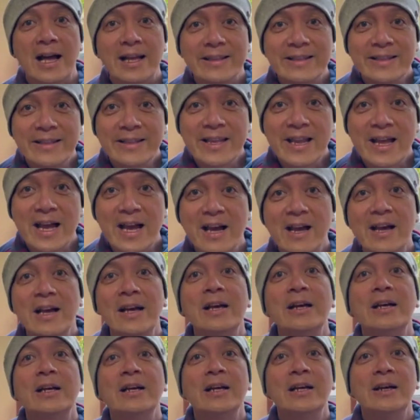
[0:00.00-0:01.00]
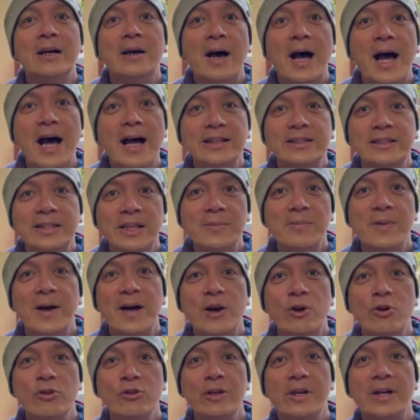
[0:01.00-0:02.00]
na ang
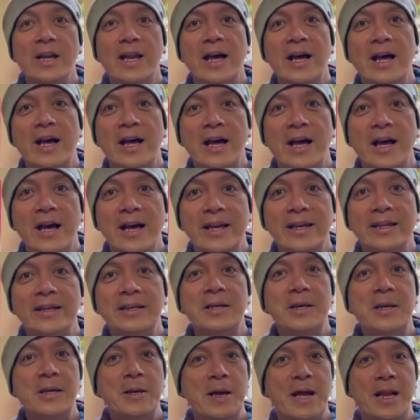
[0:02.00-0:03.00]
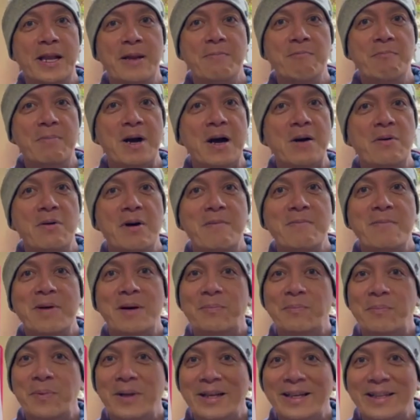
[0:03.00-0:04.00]
trabaho nila ay halimbawa
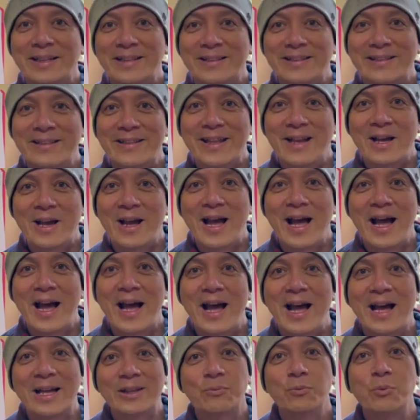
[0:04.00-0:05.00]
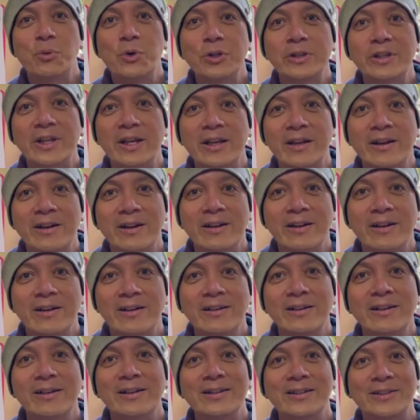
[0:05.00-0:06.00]
magpalit ng hot water
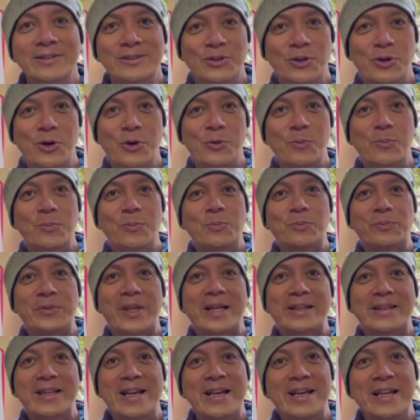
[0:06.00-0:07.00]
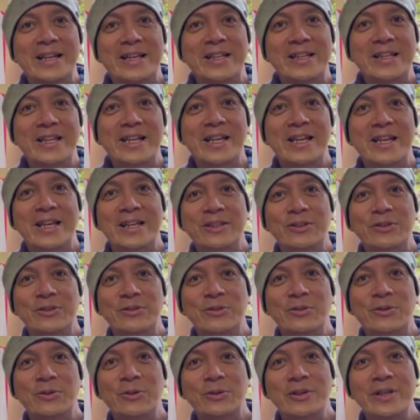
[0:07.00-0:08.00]
So, tatanggalin nila
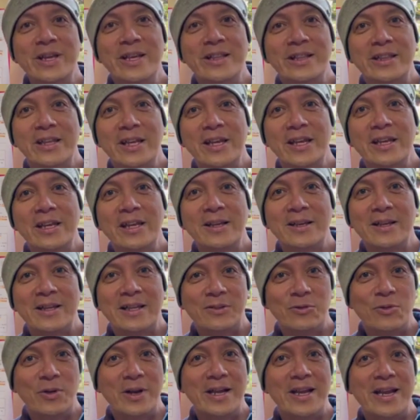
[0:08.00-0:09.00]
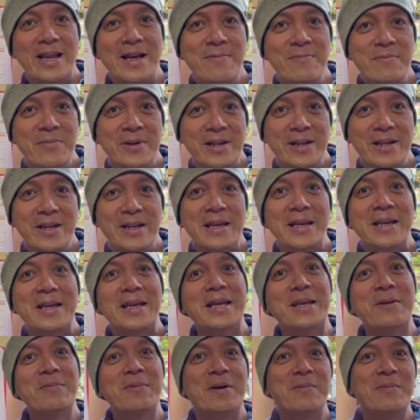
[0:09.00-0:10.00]
yung kuryente, yung alambre,
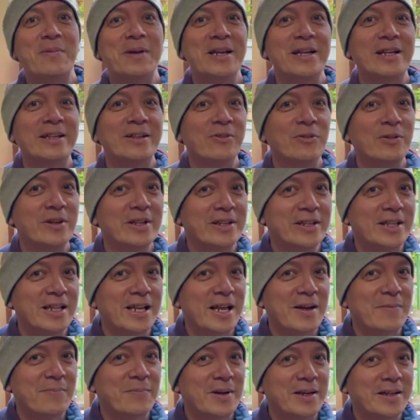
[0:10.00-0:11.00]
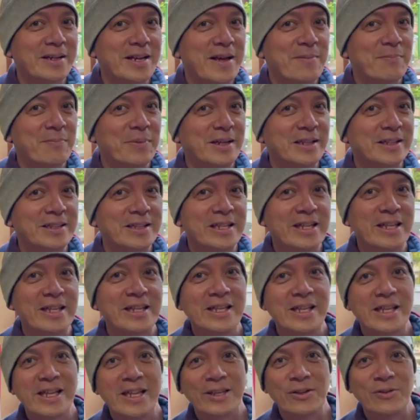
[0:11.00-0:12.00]
ibabalik uli nila pag napalitan na
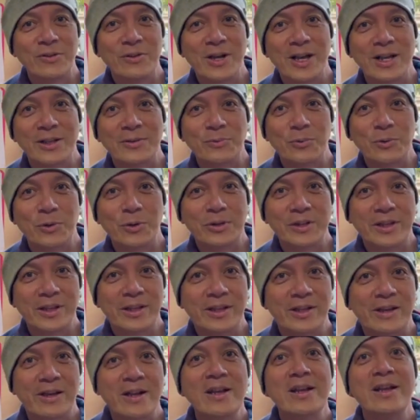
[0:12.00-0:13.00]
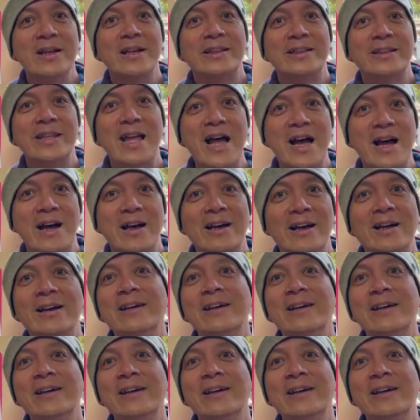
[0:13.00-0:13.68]
nila yung hot water tank.